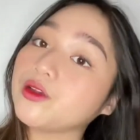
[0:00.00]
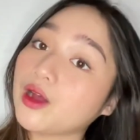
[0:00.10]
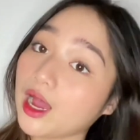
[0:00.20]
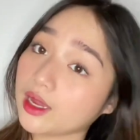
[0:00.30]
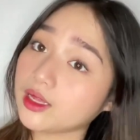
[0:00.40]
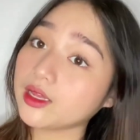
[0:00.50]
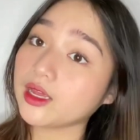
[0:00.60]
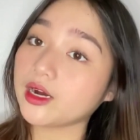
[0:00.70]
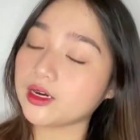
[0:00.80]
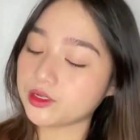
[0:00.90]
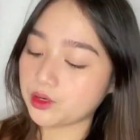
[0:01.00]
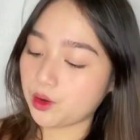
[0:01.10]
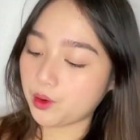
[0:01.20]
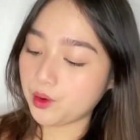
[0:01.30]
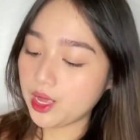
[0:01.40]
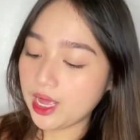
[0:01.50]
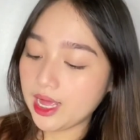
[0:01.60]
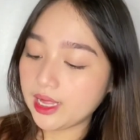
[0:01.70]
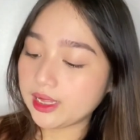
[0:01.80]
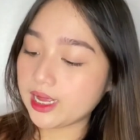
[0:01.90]
yung aking hair. So,
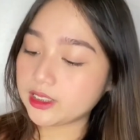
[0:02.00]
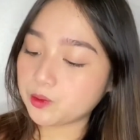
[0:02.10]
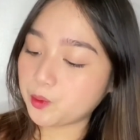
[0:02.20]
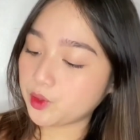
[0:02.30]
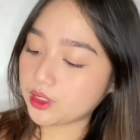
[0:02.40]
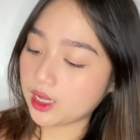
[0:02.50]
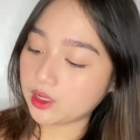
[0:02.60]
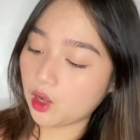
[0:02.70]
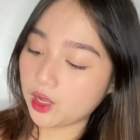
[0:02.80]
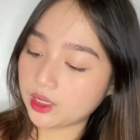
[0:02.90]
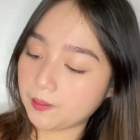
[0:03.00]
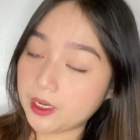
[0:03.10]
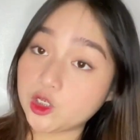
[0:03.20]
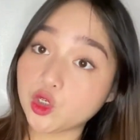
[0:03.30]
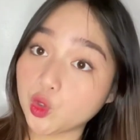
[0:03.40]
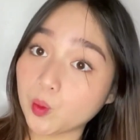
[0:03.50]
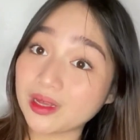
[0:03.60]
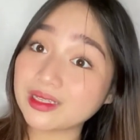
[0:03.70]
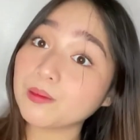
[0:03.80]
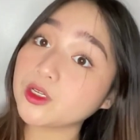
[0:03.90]
let's put it on na medium.
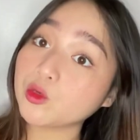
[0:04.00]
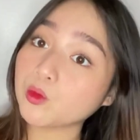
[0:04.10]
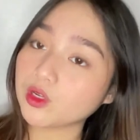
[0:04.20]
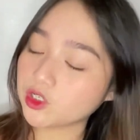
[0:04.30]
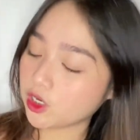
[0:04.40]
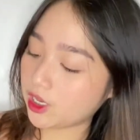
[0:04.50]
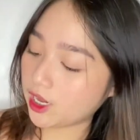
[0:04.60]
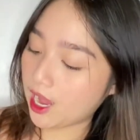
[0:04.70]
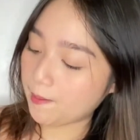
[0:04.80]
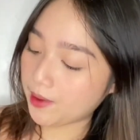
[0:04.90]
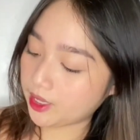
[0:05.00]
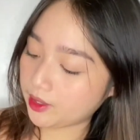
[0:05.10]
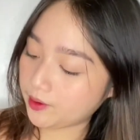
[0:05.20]
Kasi medium ko na siya ginagamit.